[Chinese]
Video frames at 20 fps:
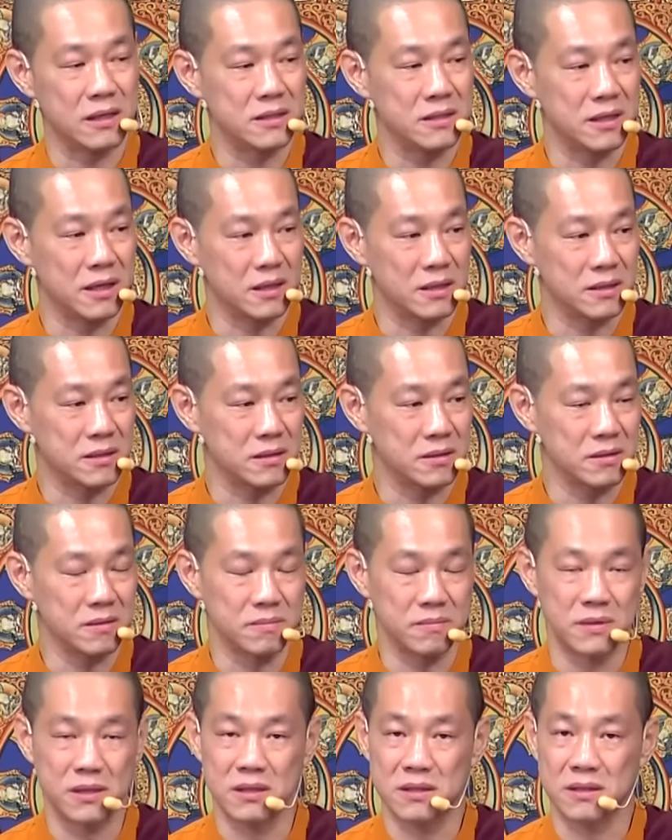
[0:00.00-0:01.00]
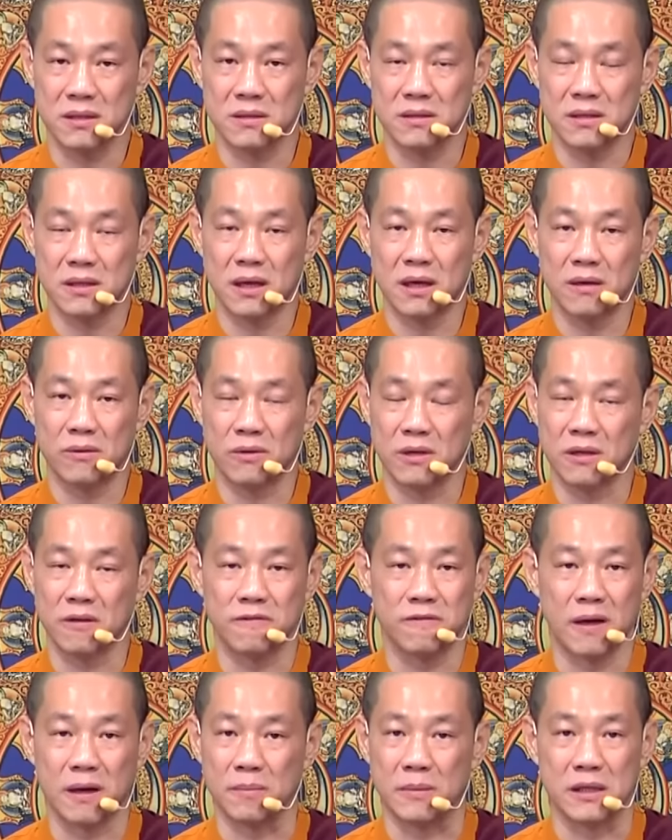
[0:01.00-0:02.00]
显宗、密宗忏悔的
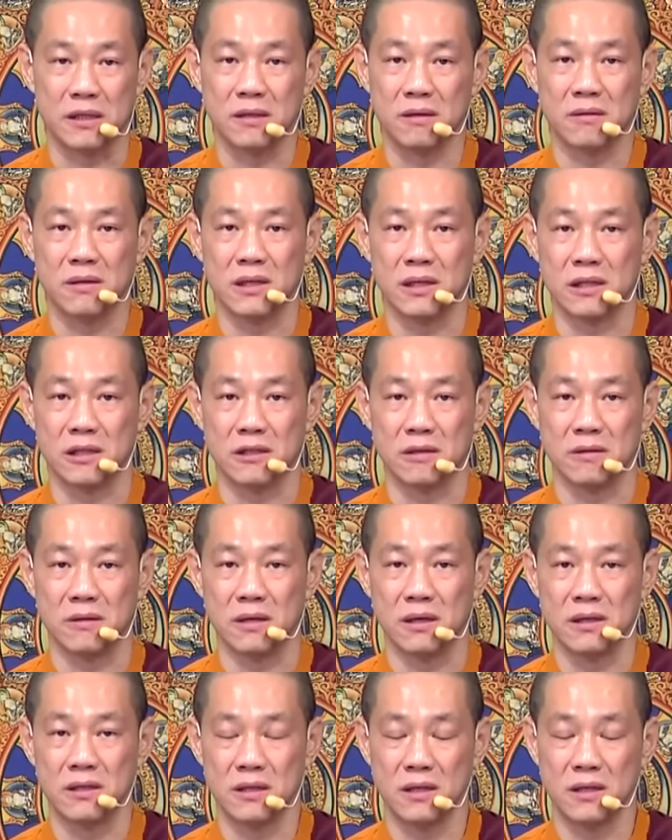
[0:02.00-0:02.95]
法门都很多。